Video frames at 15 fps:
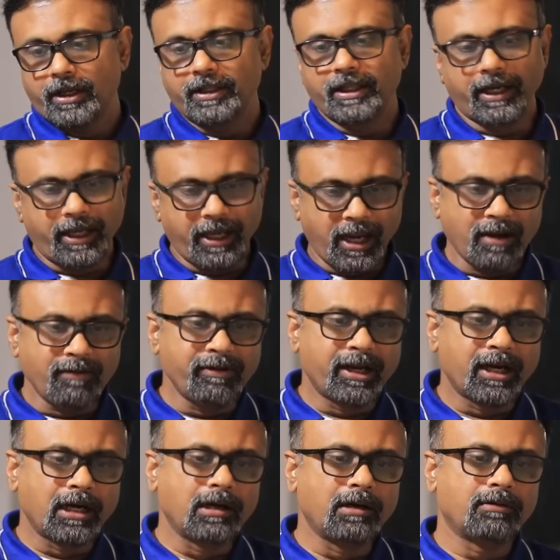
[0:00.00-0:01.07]
இந்த
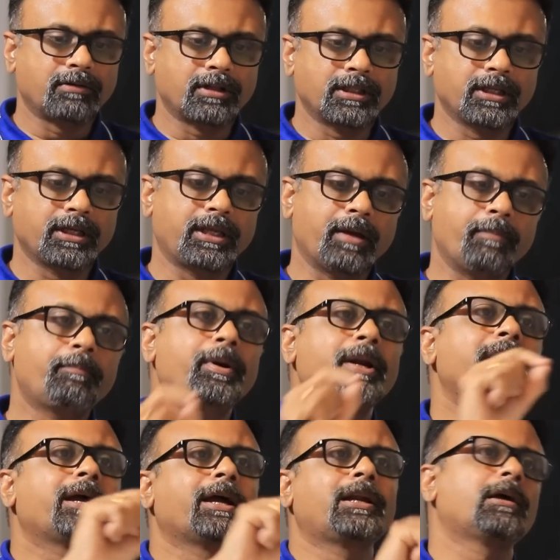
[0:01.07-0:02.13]
கேள்விகள் வந்து எப்படி
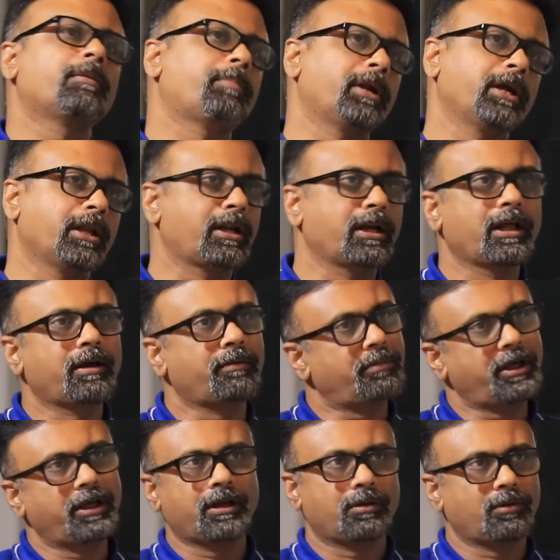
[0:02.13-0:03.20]
கேட்கப்படுகின்றன
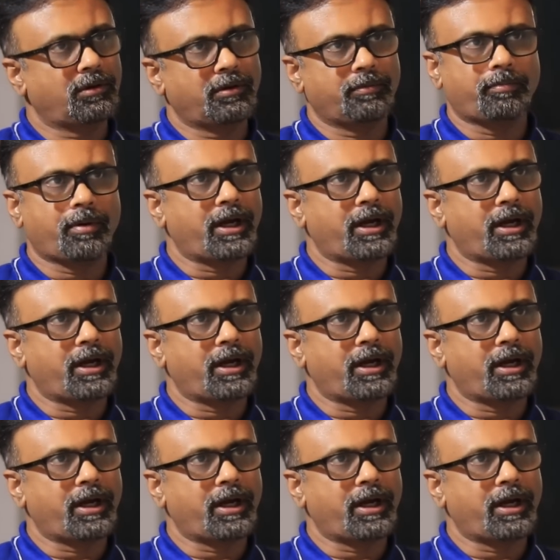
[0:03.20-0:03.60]
அப்படிங்கிற ஒரு